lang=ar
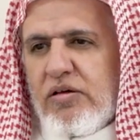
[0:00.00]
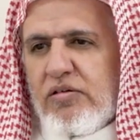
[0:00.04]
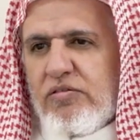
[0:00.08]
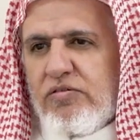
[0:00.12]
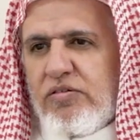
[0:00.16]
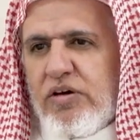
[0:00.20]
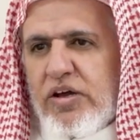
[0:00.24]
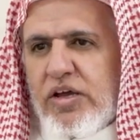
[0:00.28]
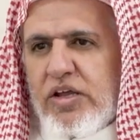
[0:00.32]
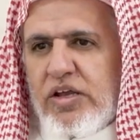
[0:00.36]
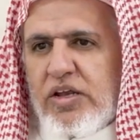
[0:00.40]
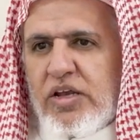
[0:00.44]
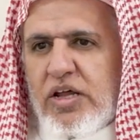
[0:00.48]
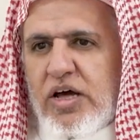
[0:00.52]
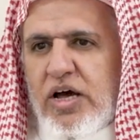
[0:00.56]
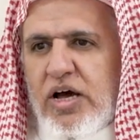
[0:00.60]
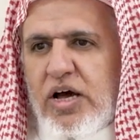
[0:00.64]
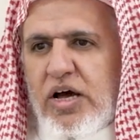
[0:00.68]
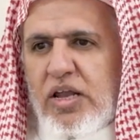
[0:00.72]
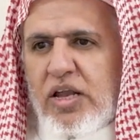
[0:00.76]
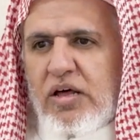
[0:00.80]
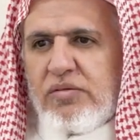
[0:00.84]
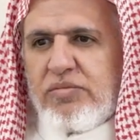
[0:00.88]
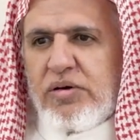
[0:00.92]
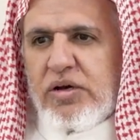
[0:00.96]
فان
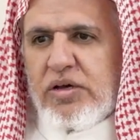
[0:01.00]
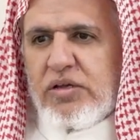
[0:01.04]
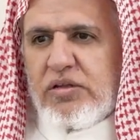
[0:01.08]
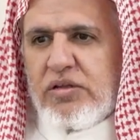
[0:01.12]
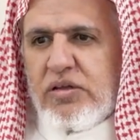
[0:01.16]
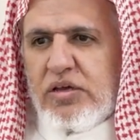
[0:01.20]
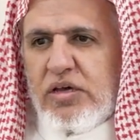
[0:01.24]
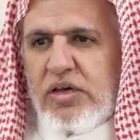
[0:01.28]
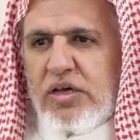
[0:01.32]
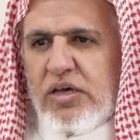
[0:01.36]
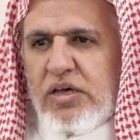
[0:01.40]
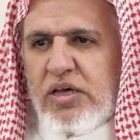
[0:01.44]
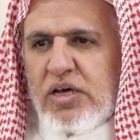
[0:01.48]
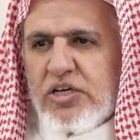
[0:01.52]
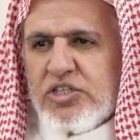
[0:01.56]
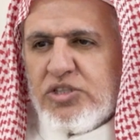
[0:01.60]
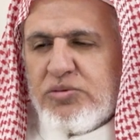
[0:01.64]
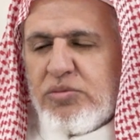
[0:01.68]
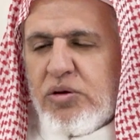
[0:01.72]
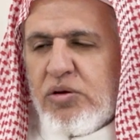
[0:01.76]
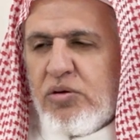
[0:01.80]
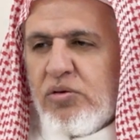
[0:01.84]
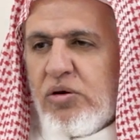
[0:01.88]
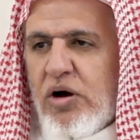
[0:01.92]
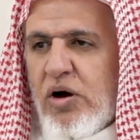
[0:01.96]
ال بيته
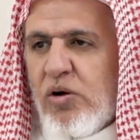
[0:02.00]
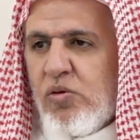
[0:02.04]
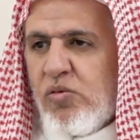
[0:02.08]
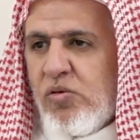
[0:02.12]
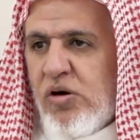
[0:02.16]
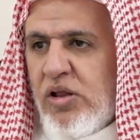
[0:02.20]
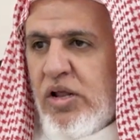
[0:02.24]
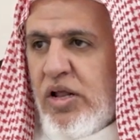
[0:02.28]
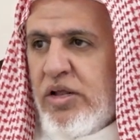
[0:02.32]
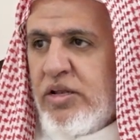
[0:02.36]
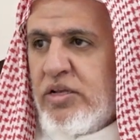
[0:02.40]
يشمل اولا